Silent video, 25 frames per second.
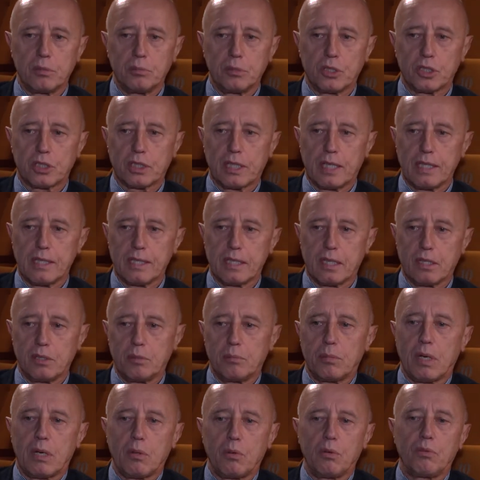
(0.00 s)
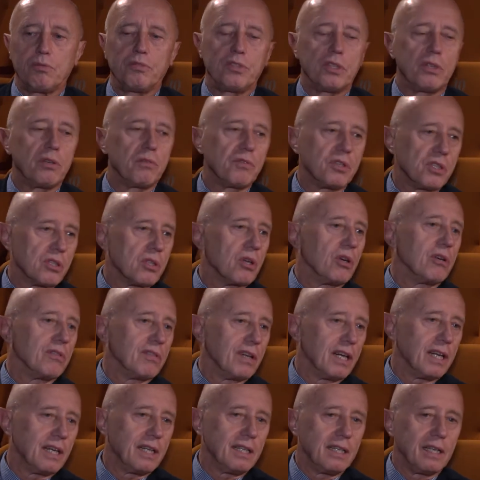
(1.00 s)
mieszkańca, no mało
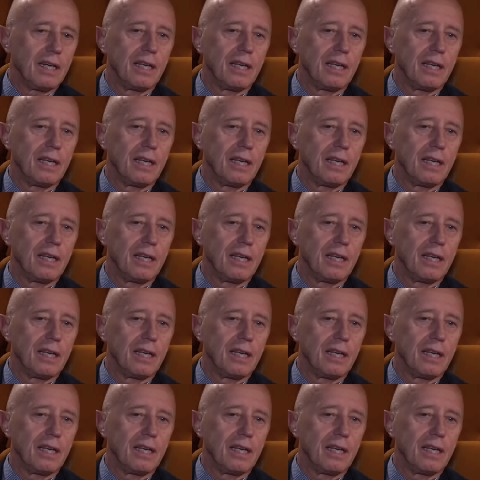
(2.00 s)
widowiskowa,